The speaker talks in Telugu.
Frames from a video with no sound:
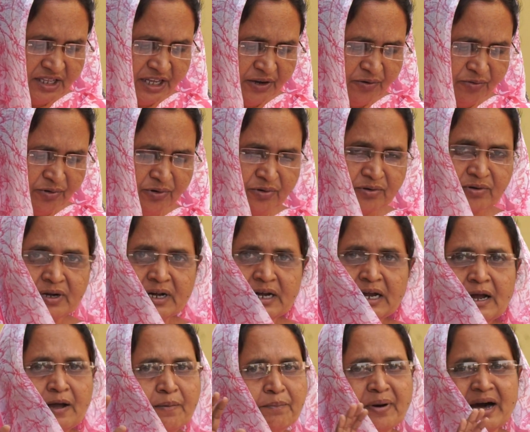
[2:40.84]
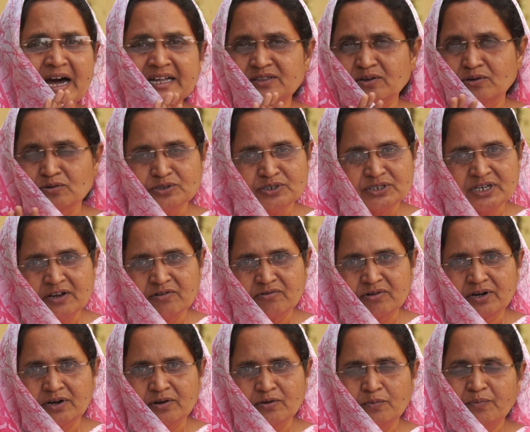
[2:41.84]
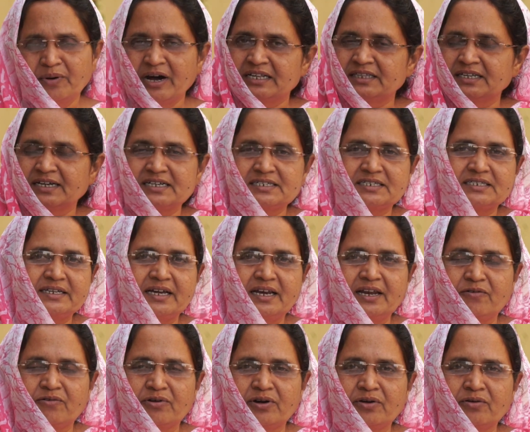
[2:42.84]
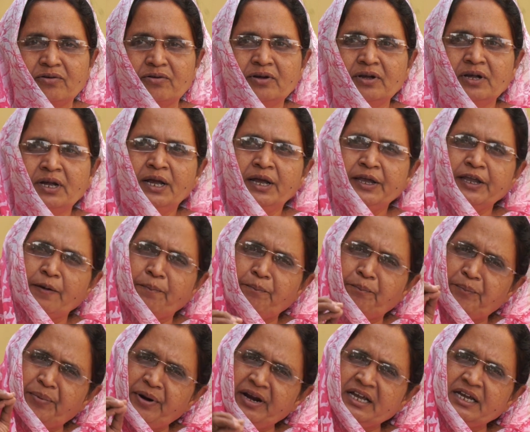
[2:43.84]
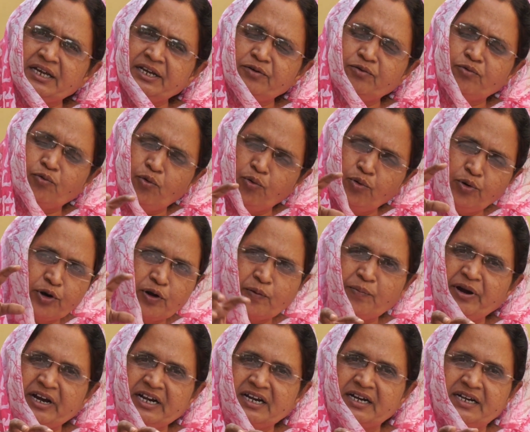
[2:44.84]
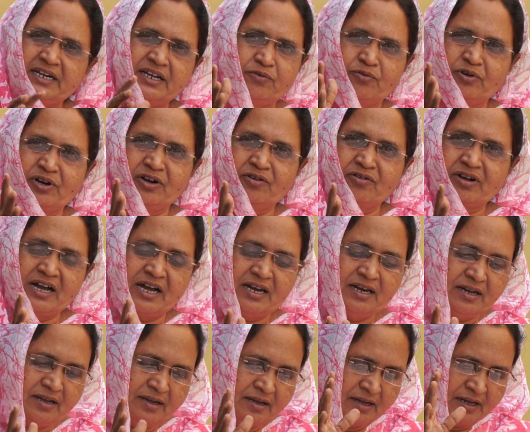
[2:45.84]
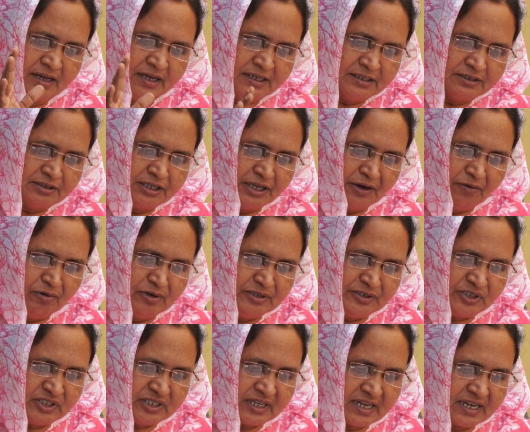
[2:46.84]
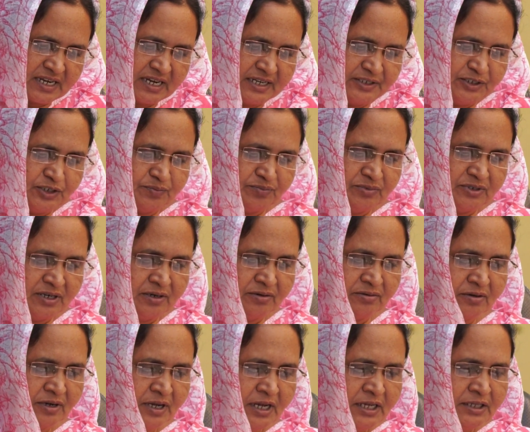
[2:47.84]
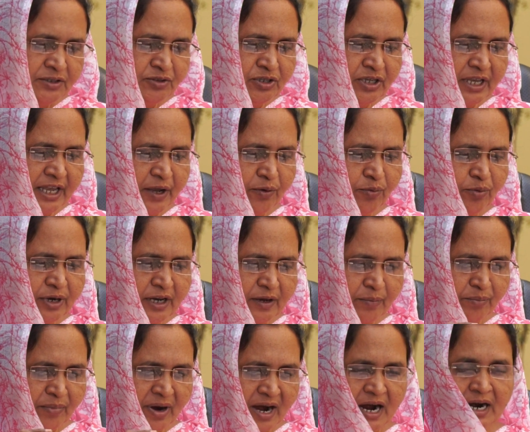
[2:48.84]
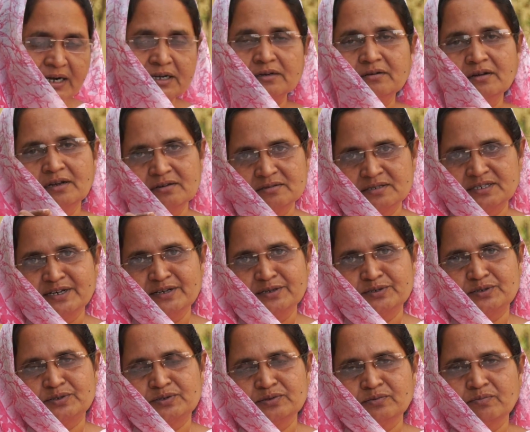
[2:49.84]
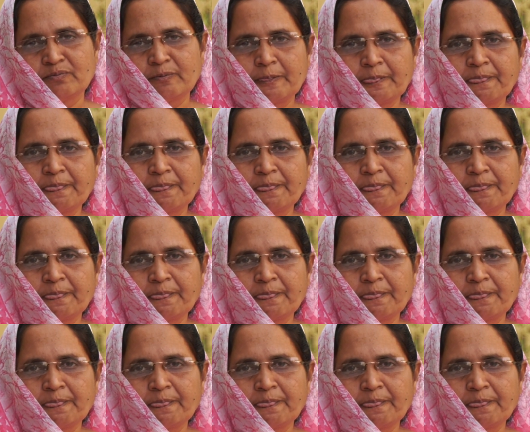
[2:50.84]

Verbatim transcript: దేవుడు పాత రోజులే ఉండవు పాత కష్టాలే ఉండవు ఎప్పటికీ నువ్వు కూరుకుపోయేటట్టే ఉండవు కానీ దేవుడు చక్కగా చెప్తున్నాడు దేవుని మాటను అనుసరిస్తూ